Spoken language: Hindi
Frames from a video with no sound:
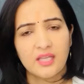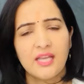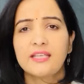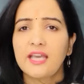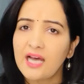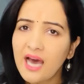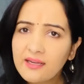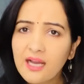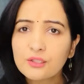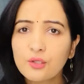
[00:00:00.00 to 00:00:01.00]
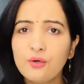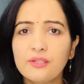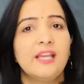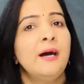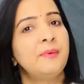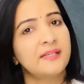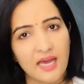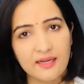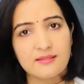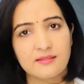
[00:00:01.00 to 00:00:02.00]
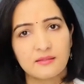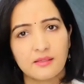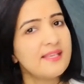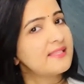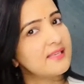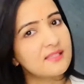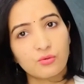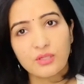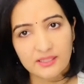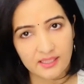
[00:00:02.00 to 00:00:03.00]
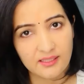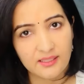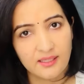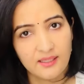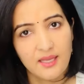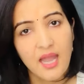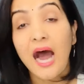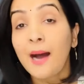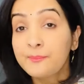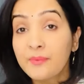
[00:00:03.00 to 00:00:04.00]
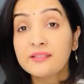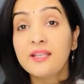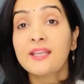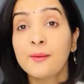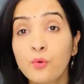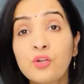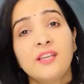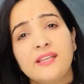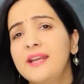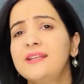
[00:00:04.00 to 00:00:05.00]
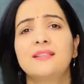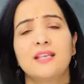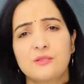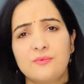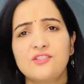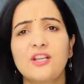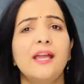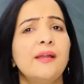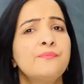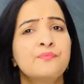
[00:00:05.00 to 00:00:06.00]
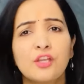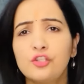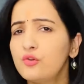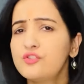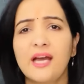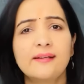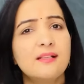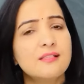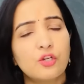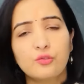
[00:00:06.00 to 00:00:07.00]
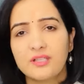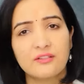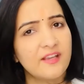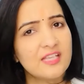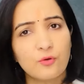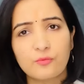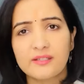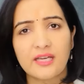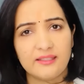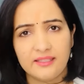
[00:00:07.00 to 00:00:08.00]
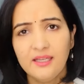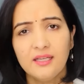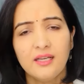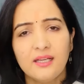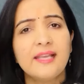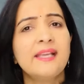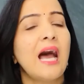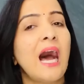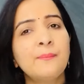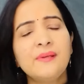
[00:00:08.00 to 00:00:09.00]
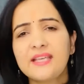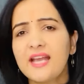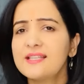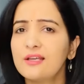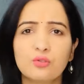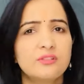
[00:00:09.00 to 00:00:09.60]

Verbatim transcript: केदारनाथ हो या बनारस इसकी जरूरत नहीं है आप मंदिर के मुख्य गेट की तस्वीर चाहे न्यूज चैनल्स और ट्विटर फेसबुक पर डालिए लेकिन आपने कैसे रुद्र